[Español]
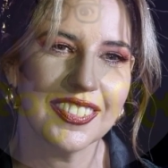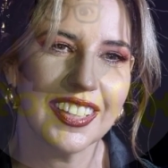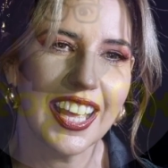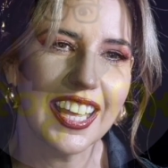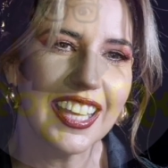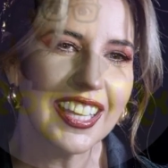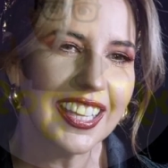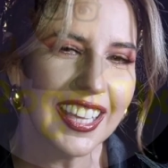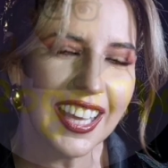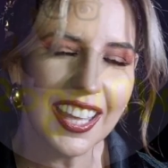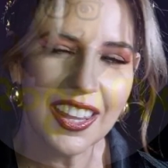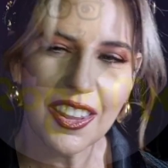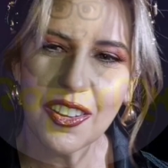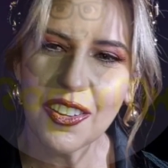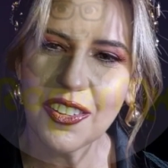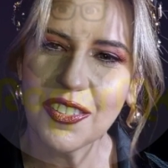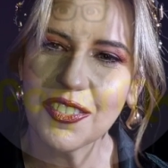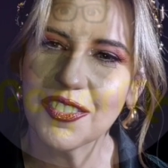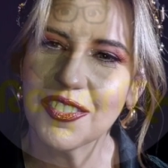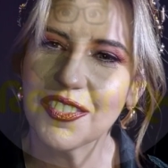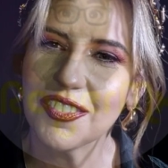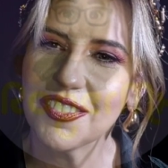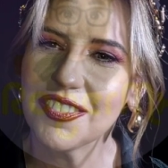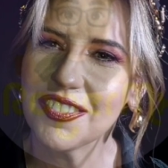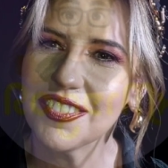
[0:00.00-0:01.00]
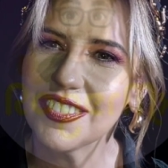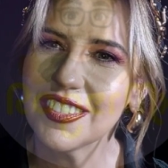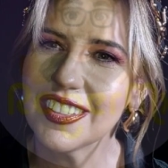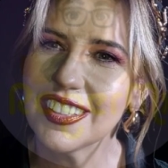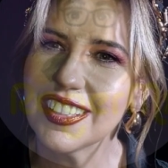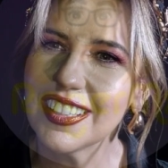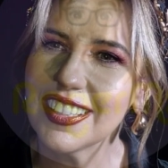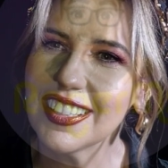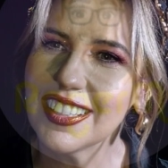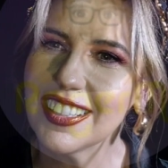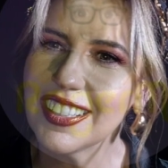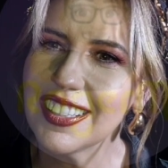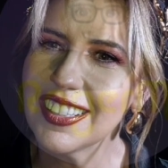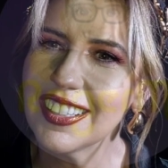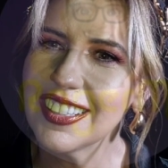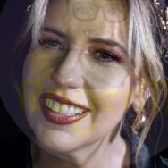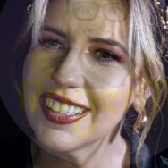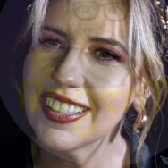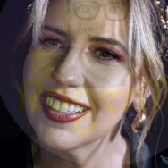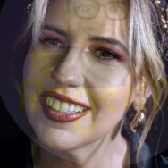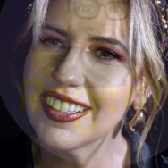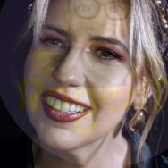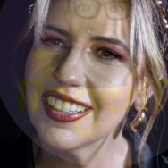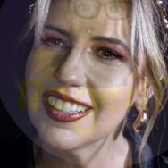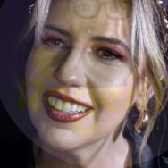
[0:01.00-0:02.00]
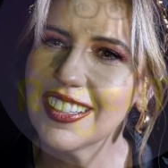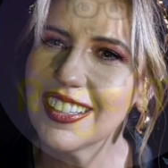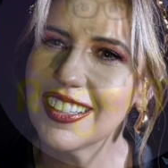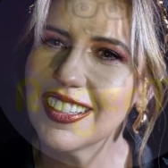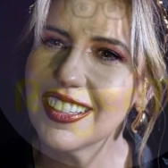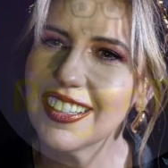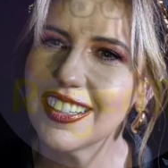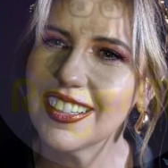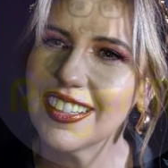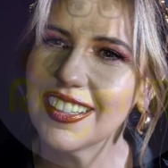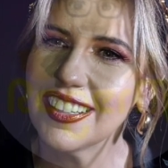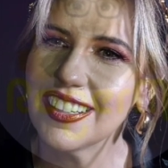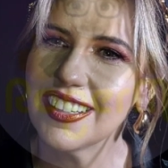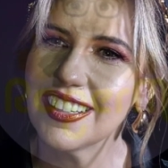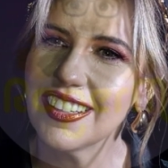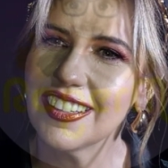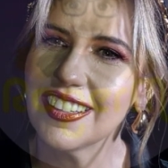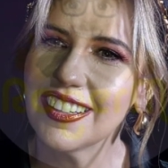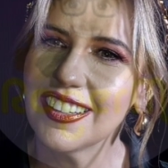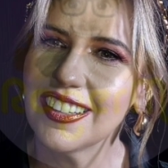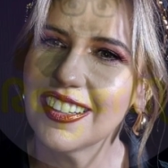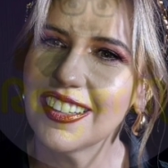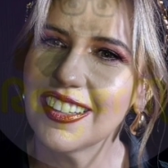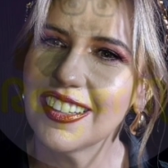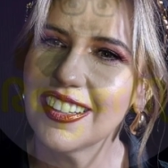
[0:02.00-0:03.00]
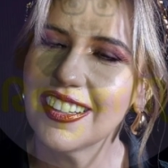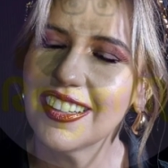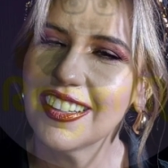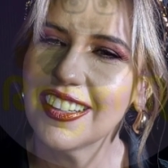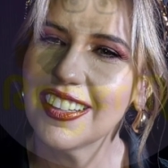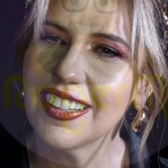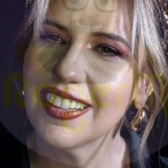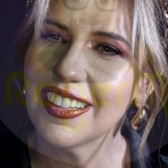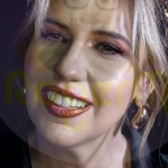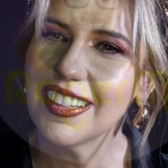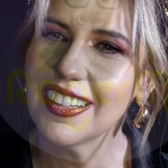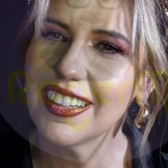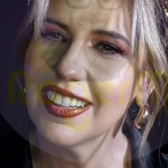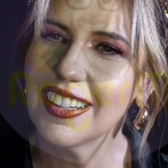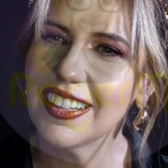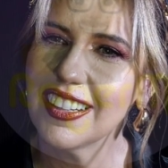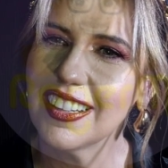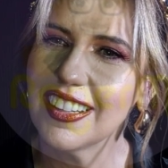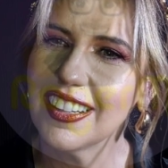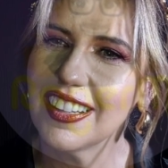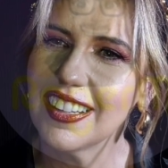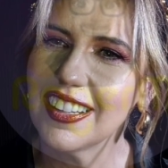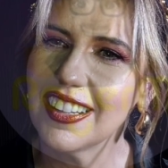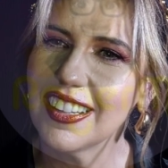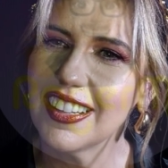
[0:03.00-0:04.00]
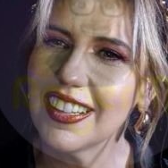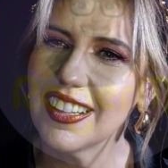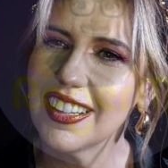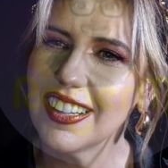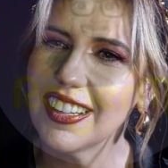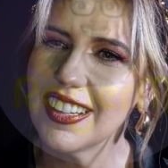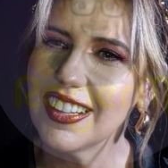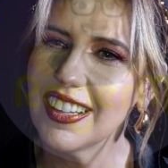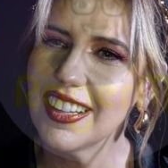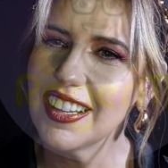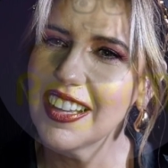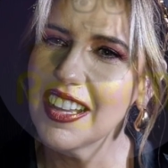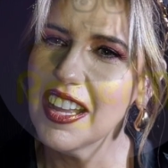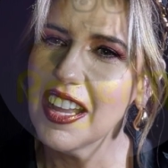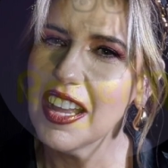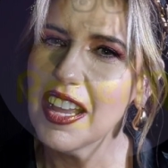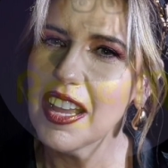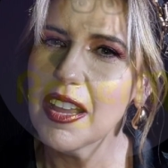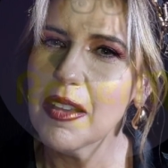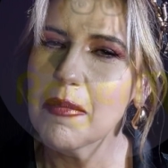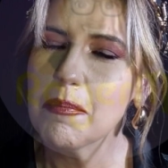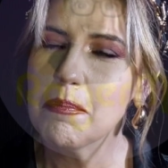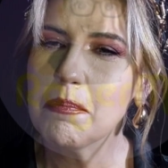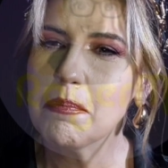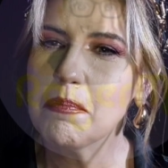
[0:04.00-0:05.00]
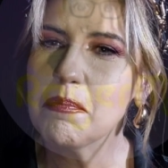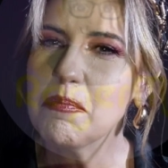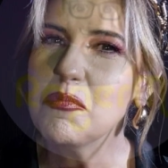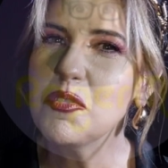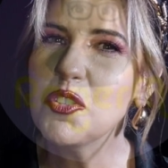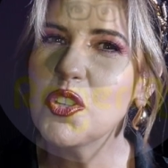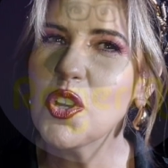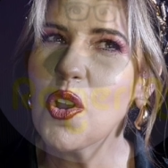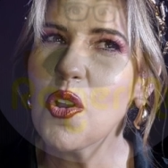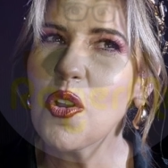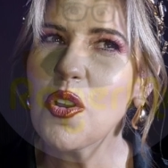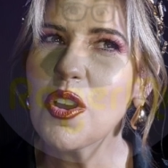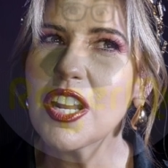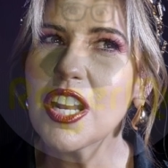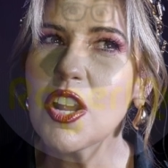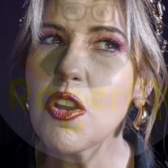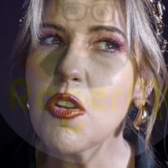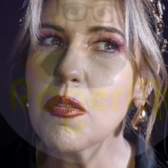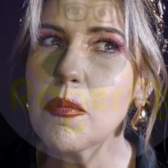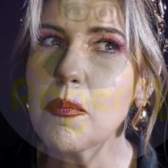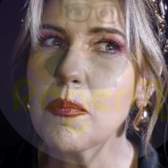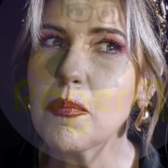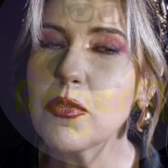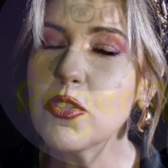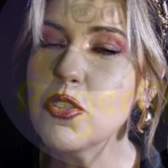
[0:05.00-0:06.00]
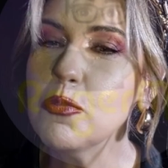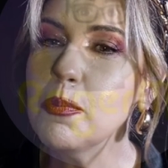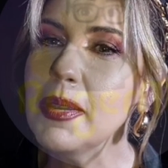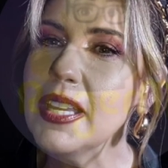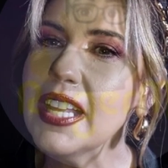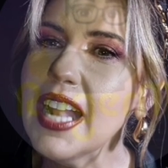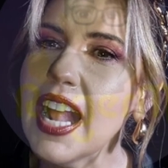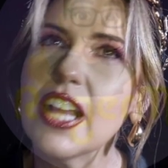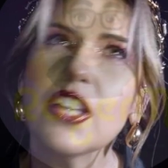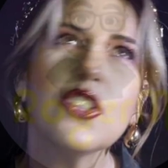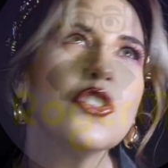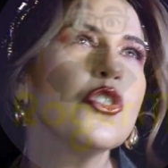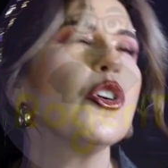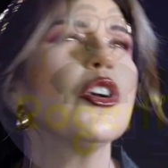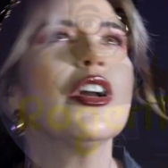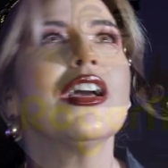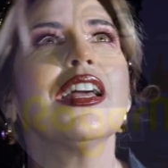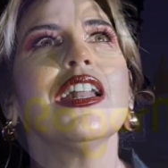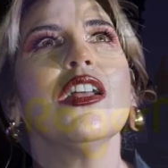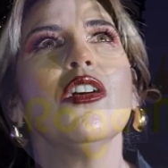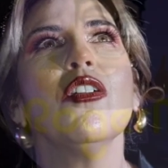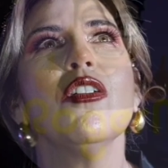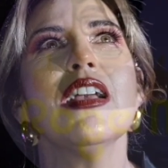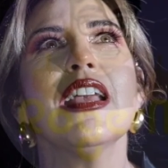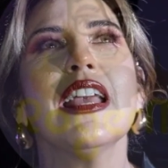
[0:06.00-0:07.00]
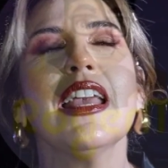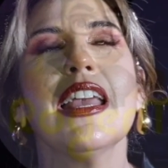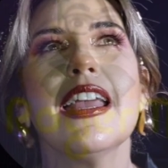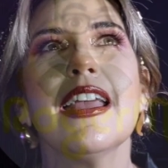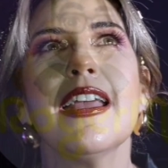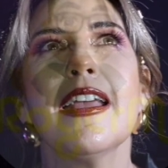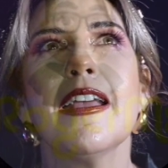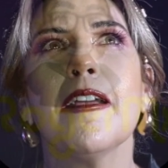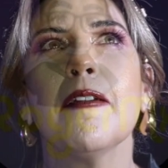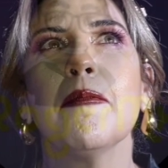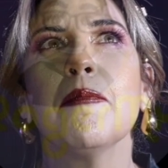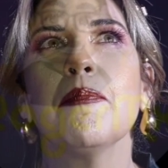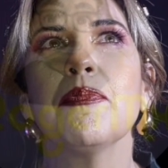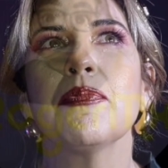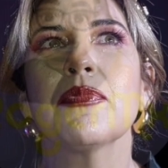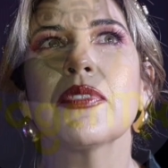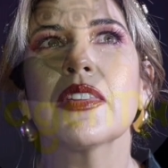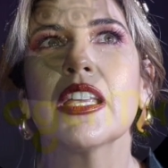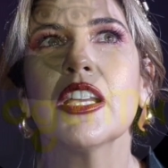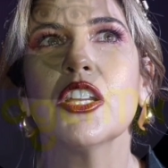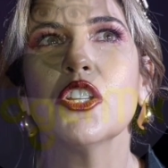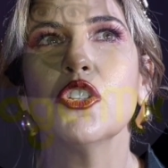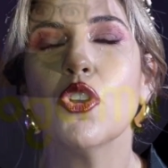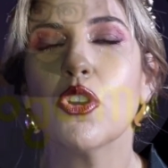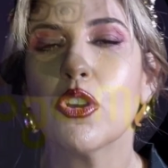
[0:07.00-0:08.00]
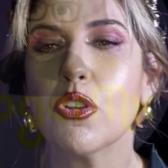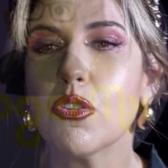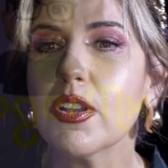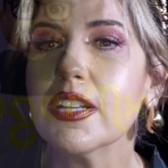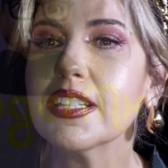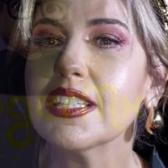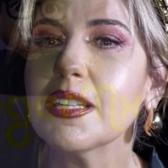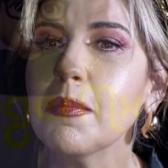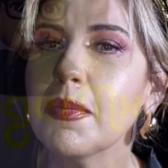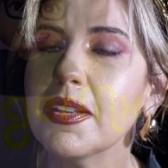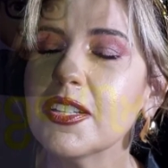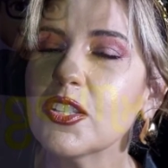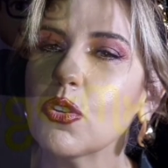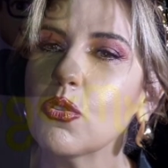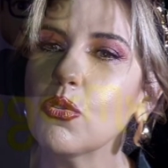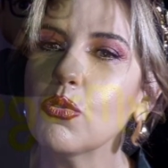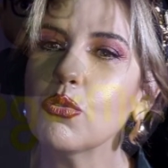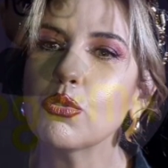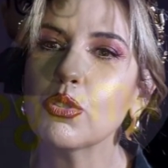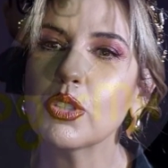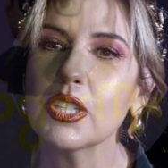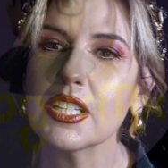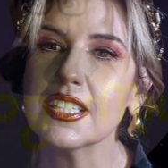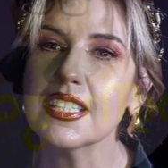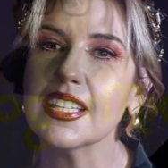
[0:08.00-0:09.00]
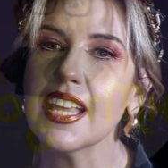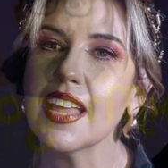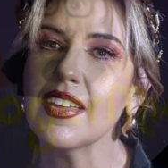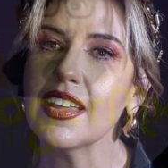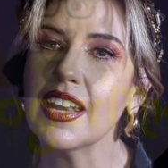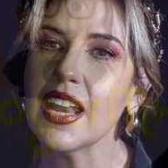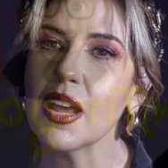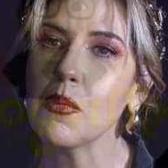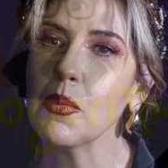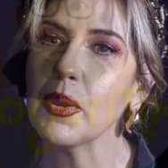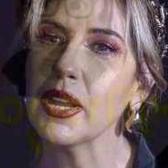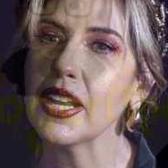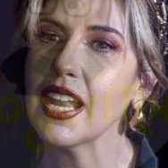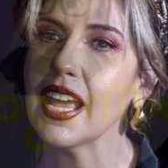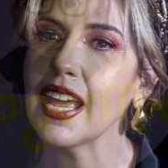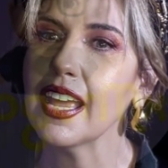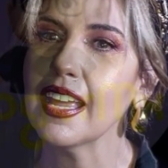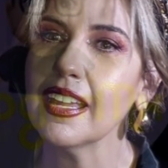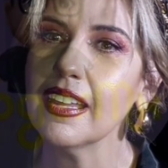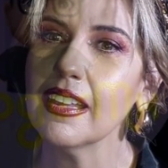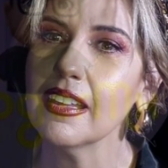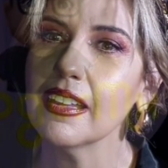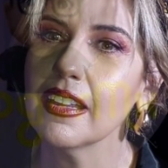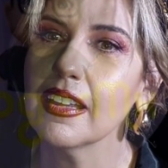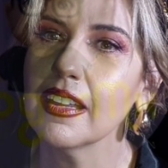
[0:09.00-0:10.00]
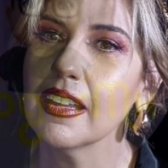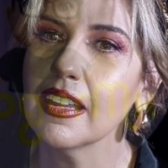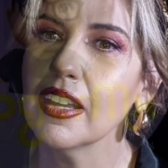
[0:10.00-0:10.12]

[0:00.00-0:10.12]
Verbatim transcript: Ahí quedó. Viene en retrospectiva todo lo que se dijo, que, ¿cómo tomas todo esto, lo que se dijo? Yo creo, mira, yo creo que yo creo que se me hizo justicia de la buena, ¿eh?